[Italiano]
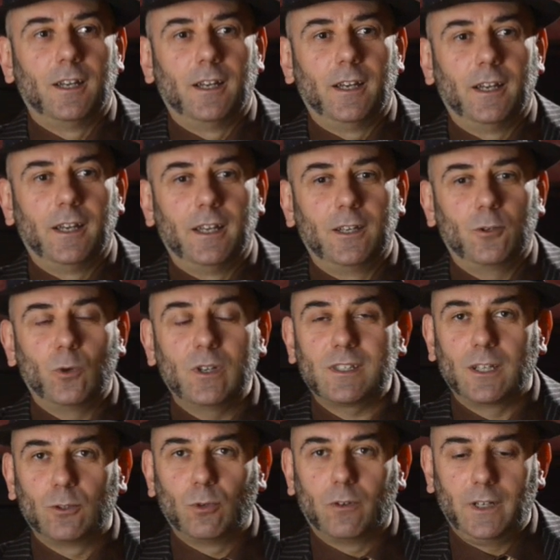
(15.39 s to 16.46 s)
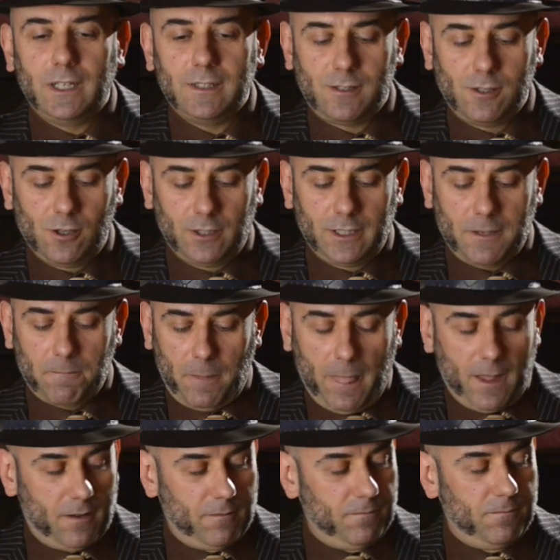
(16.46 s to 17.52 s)
Eh, in questa nuova lezione
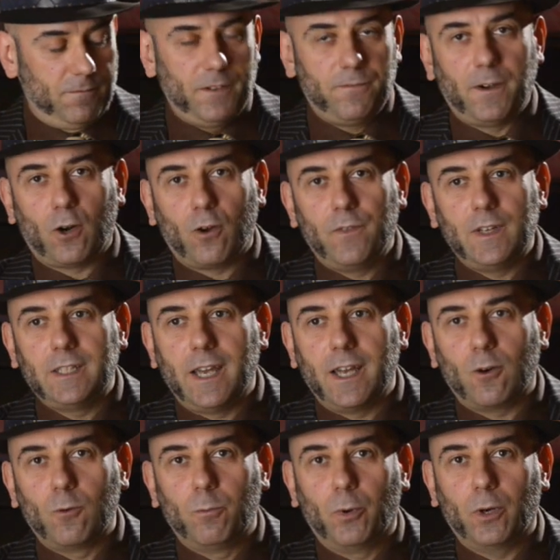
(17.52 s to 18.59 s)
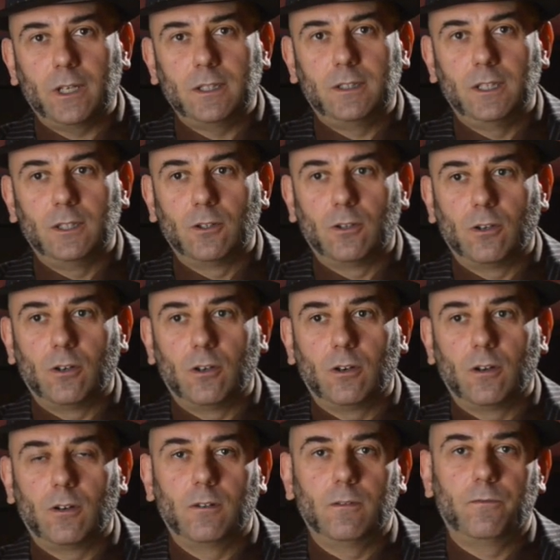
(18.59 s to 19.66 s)
vi farò vedere un
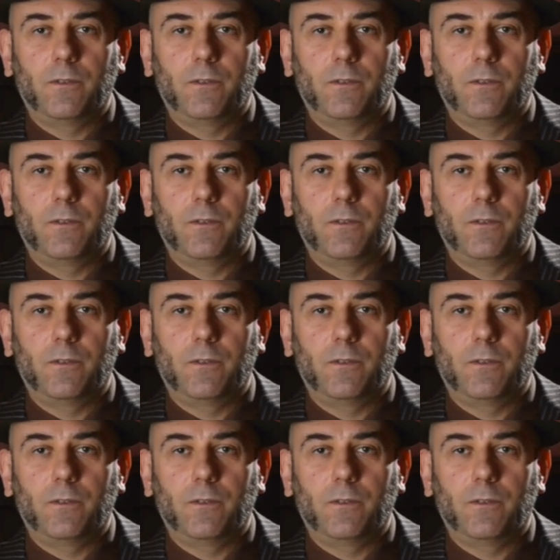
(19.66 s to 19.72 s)
pochettino,